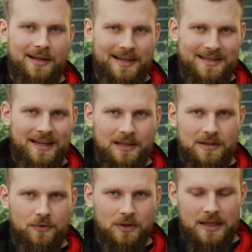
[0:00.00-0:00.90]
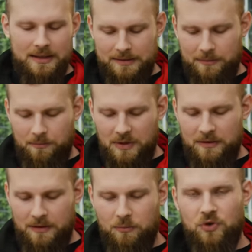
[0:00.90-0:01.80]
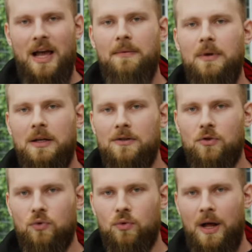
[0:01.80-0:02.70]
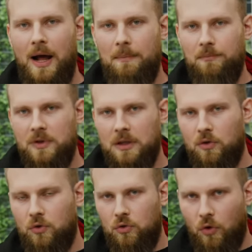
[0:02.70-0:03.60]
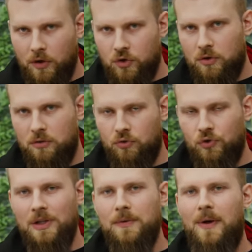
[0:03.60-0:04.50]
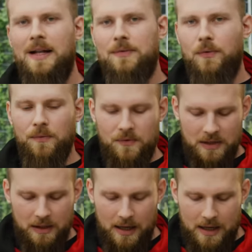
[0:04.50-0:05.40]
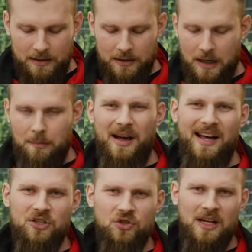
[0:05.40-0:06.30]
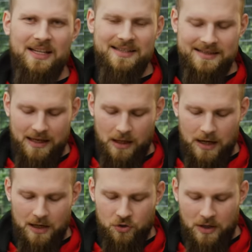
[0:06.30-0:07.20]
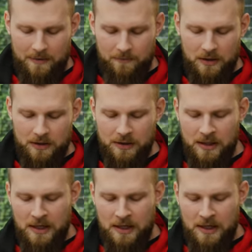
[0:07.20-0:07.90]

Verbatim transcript: Letztendlich wird das mit dem Schleifwinkel zu tun haben, den deutschen Schliff als 15 Grad, den japanischen als 10 Grad Schleifwinkel